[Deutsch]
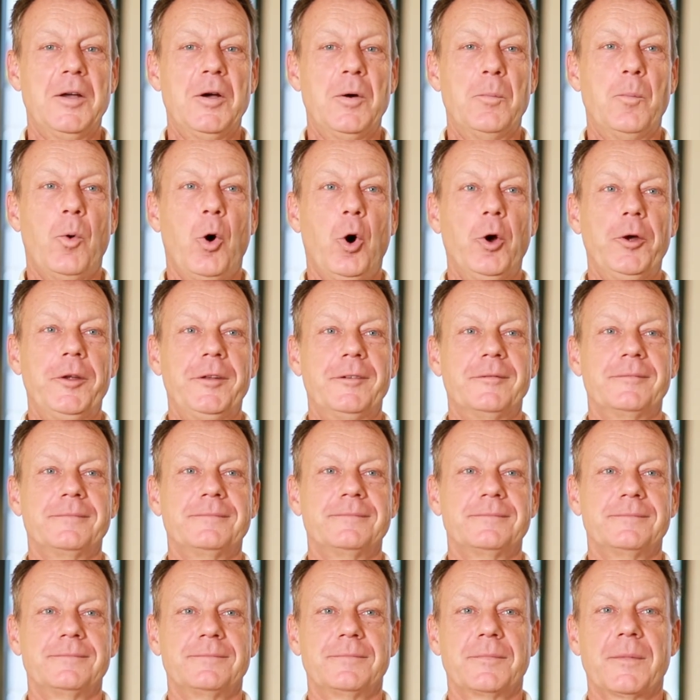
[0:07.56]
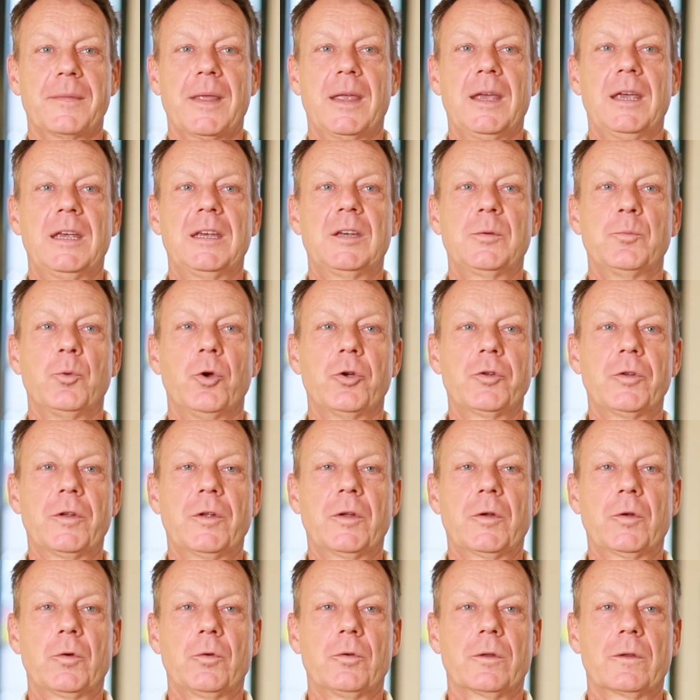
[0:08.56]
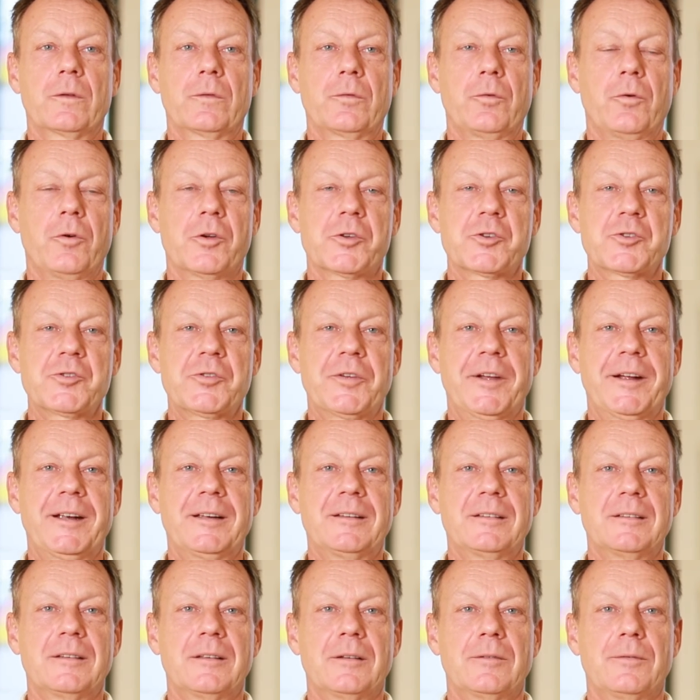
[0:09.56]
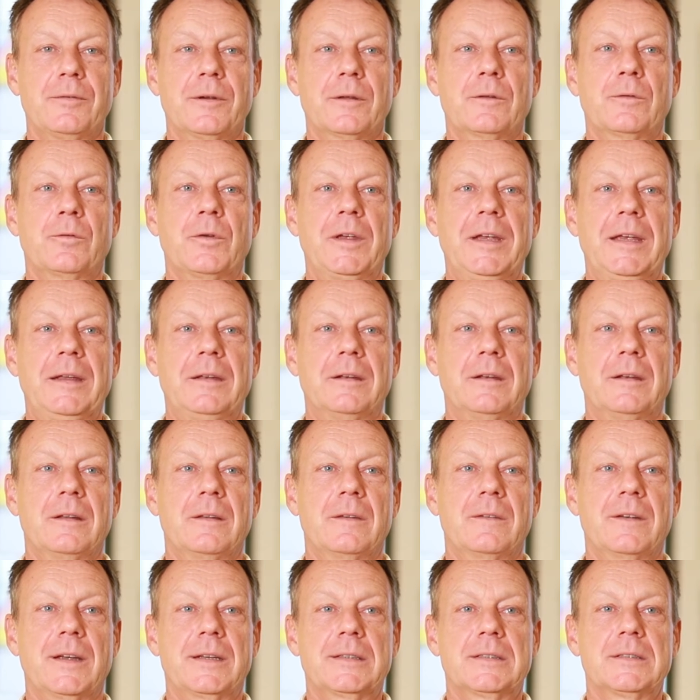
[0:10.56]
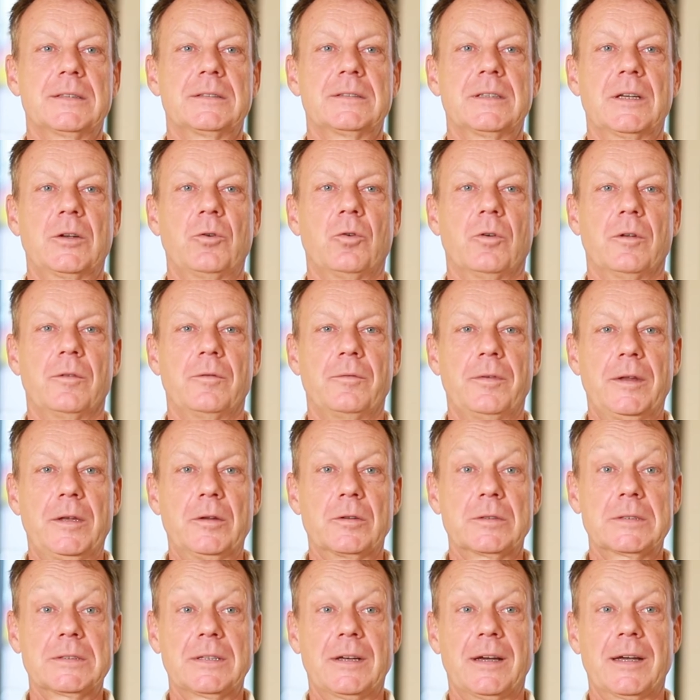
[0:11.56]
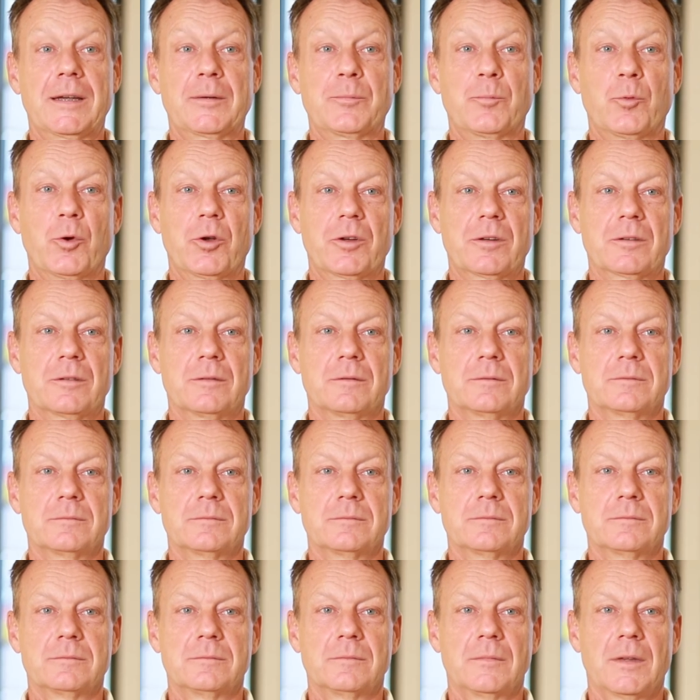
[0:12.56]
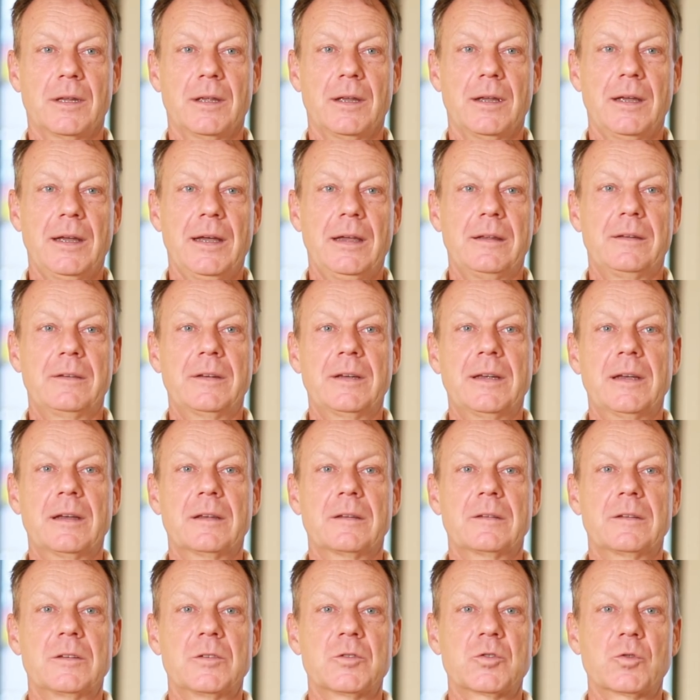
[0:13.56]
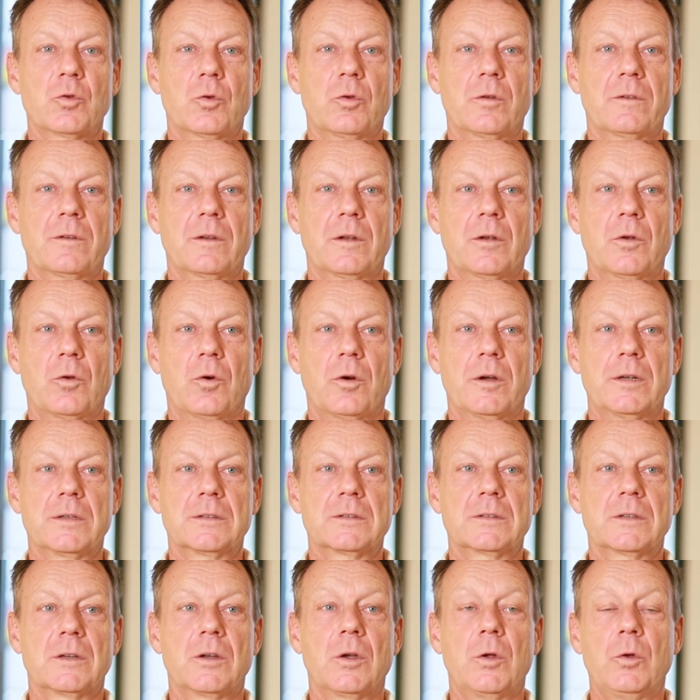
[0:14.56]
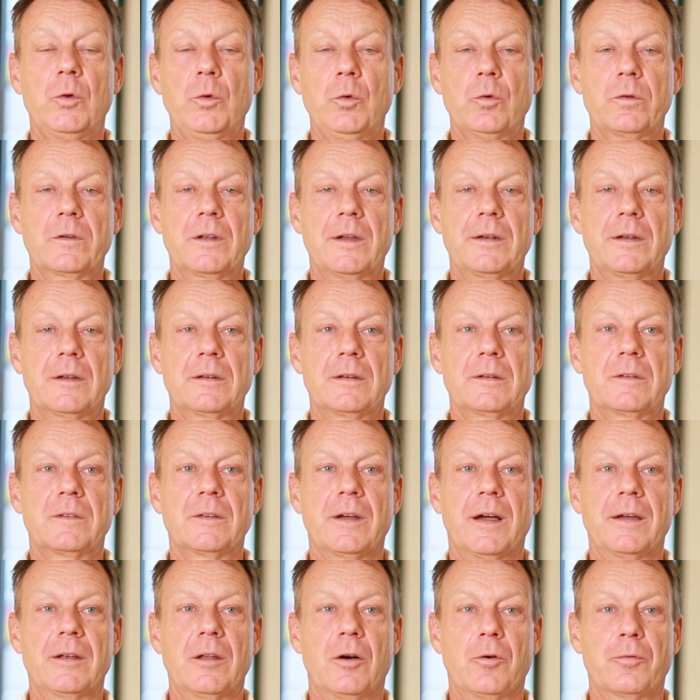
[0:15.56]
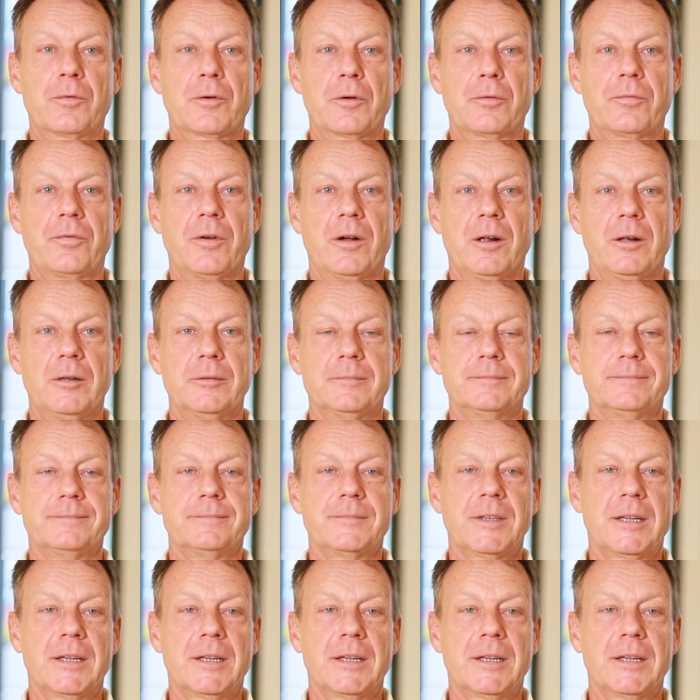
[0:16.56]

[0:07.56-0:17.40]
Moin, ich möchte Ihnen kurz vorstellen, was wir Ihnen in den 60 Sekunden Videos zeigen möchten. Sicher ist Ihnen schon unser neues Newsletter-Design aufgefallen.